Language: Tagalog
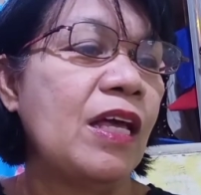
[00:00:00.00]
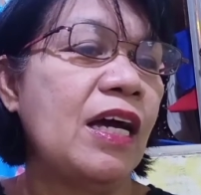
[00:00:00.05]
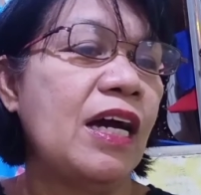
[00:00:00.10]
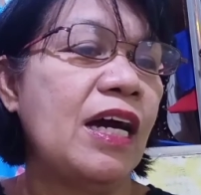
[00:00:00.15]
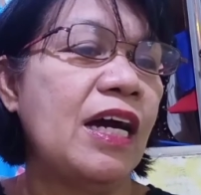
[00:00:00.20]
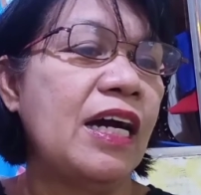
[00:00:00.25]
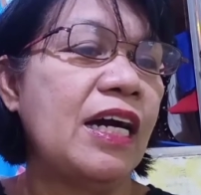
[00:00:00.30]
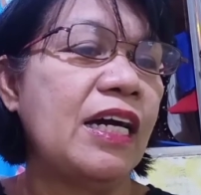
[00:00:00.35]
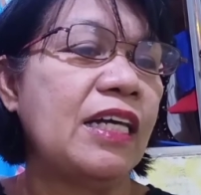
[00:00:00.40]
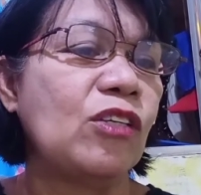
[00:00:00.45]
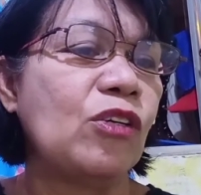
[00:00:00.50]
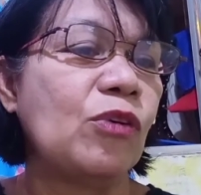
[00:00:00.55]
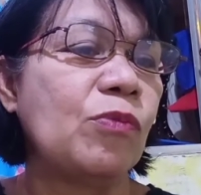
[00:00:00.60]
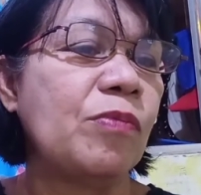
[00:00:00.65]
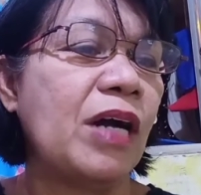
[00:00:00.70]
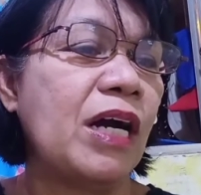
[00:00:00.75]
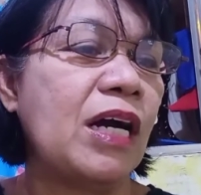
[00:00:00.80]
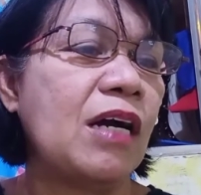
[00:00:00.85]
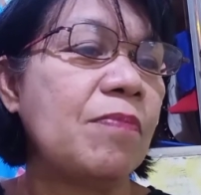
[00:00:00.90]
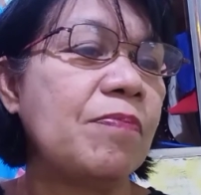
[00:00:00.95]
At
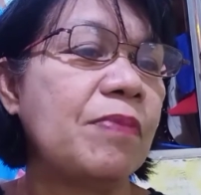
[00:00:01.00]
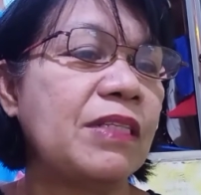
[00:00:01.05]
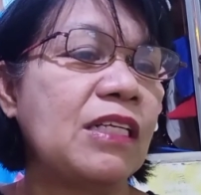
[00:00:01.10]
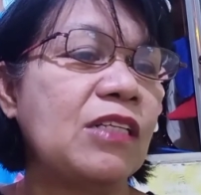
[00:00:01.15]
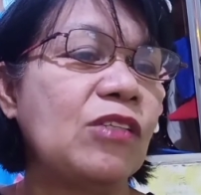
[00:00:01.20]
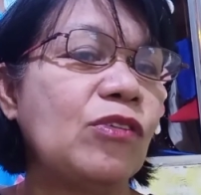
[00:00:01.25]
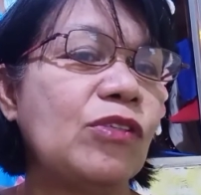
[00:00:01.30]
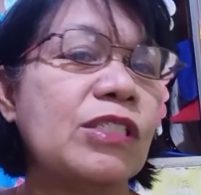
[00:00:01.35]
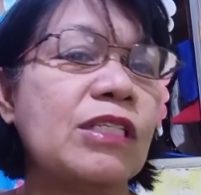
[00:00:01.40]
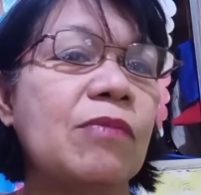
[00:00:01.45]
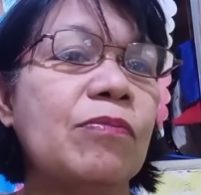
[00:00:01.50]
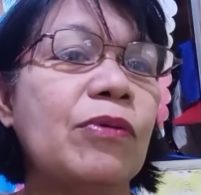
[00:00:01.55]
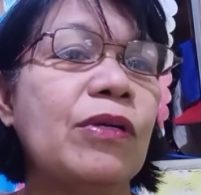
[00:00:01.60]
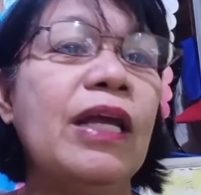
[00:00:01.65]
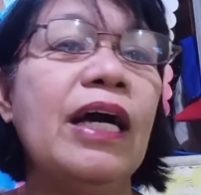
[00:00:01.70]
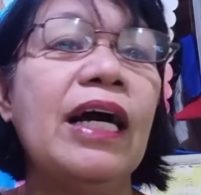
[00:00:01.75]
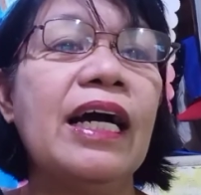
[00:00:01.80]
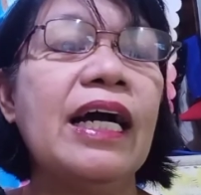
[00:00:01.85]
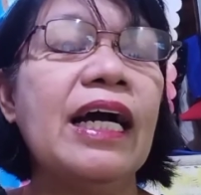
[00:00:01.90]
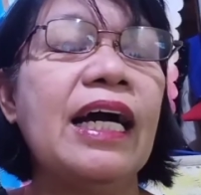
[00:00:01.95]
yung mga kapatid ko sa
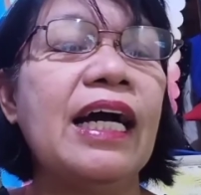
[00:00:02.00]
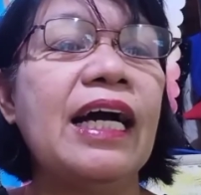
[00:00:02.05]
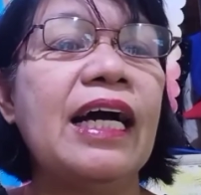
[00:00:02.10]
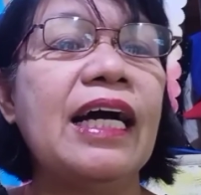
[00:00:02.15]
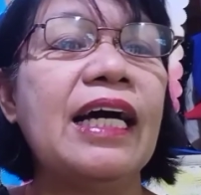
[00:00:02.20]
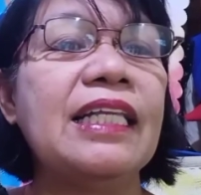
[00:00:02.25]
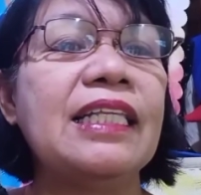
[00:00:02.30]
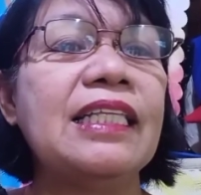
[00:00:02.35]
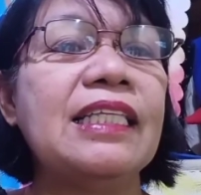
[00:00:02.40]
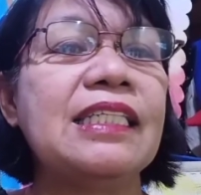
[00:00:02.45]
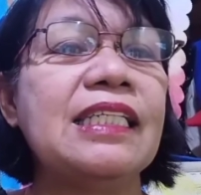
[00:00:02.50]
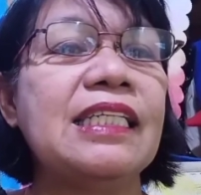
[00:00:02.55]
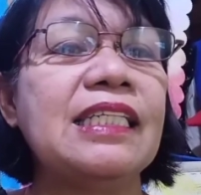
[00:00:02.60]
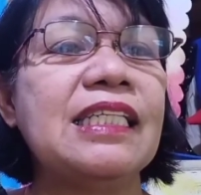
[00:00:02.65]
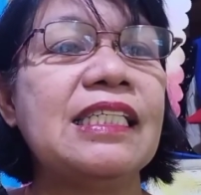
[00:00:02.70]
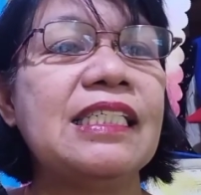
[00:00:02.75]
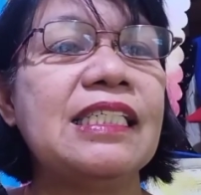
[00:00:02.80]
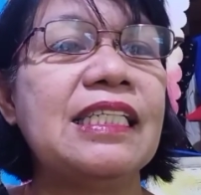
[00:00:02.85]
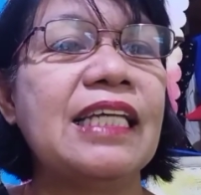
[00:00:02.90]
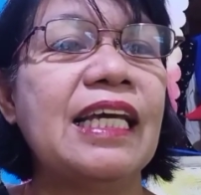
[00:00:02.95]
Bulacan, si
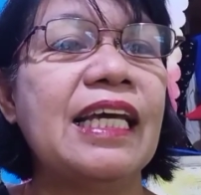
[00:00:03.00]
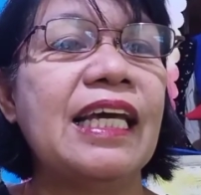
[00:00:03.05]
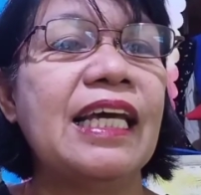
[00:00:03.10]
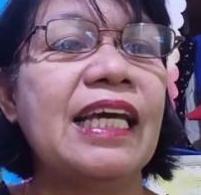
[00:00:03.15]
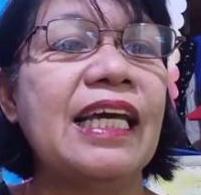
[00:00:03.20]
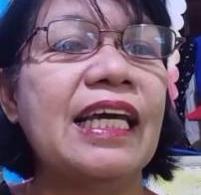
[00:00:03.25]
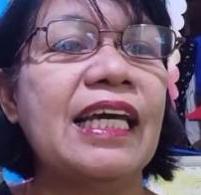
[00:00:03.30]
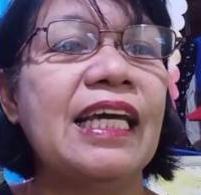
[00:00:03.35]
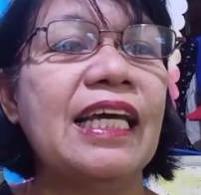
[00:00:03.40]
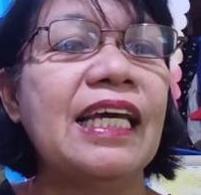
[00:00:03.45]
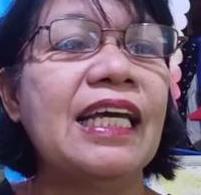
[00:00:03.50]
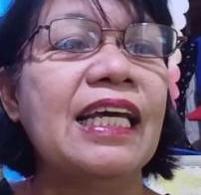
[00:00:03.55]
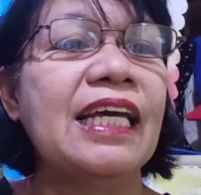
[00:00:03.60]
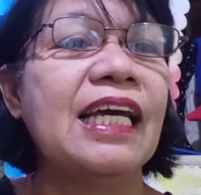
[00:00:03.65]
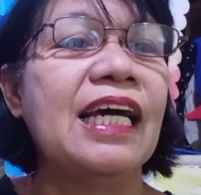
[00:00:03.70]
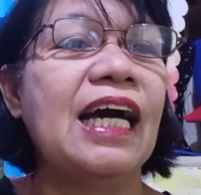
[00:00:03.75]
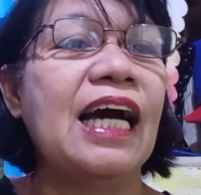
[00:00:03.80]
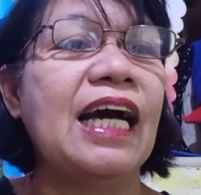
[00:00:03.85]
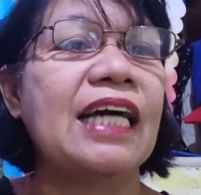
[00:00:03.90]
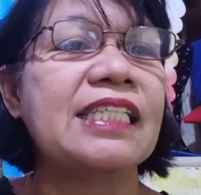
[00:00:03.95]
Diche,
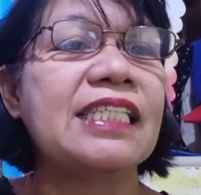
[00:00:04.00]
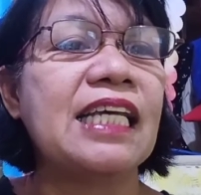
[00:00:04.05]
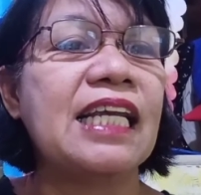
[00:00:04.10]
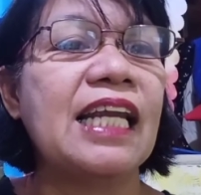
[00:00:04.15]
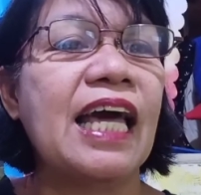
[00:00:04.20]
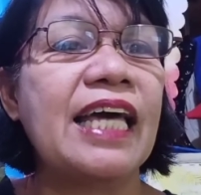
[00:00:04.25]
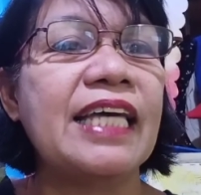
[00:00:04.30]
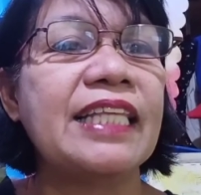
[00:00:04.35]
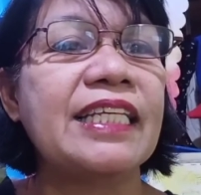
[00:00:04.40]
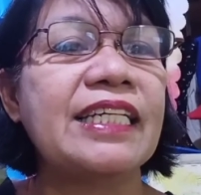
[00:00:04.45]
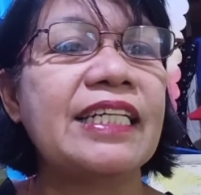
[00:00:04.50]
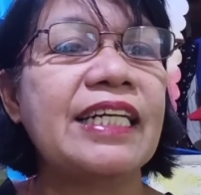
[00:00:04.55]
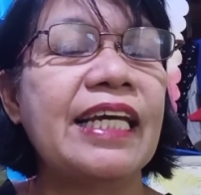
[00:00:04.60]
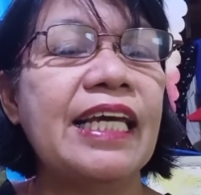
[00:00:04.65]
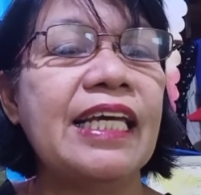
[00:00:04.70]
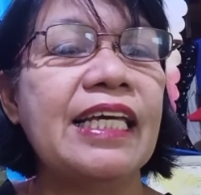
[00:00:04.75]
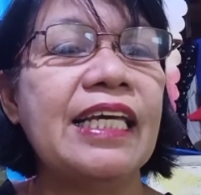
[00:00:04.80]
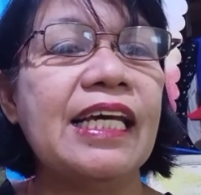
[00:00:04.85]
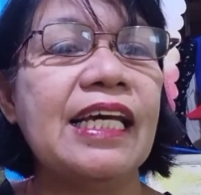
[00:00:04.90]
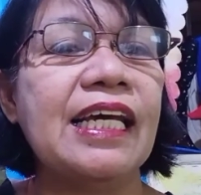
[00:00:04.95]
uh, ah, si Naida
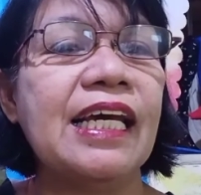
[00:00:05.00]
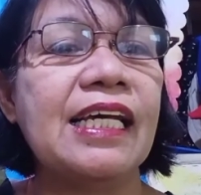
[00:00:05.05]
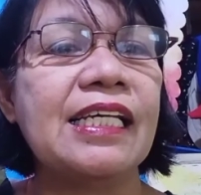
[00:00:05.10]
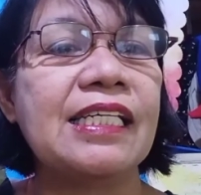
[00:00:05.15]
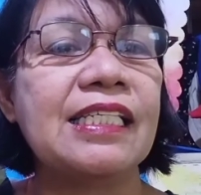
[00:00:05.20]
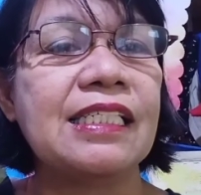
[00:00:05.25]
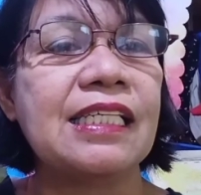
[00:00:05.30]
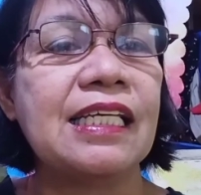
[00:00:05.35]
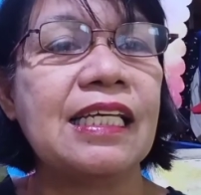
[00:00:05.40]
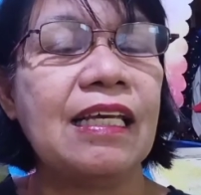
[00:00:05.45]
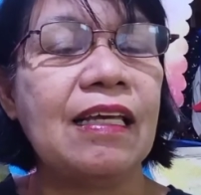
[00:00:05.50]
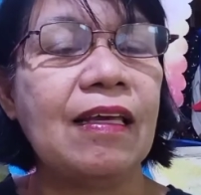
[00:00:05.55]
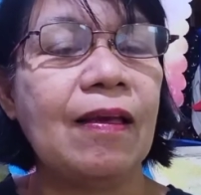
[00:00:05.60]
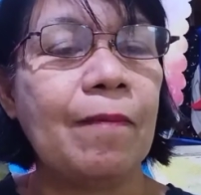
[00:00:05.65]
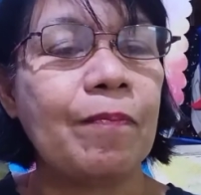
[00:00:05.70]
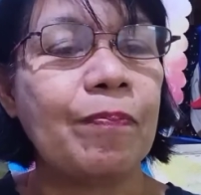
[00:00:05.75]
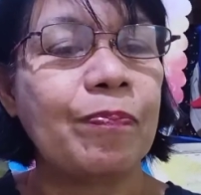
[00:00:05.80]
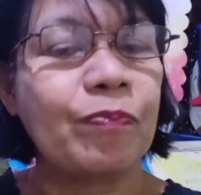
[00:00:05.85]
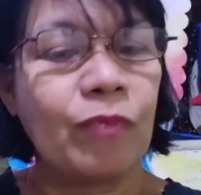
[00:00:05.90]
Reyes, si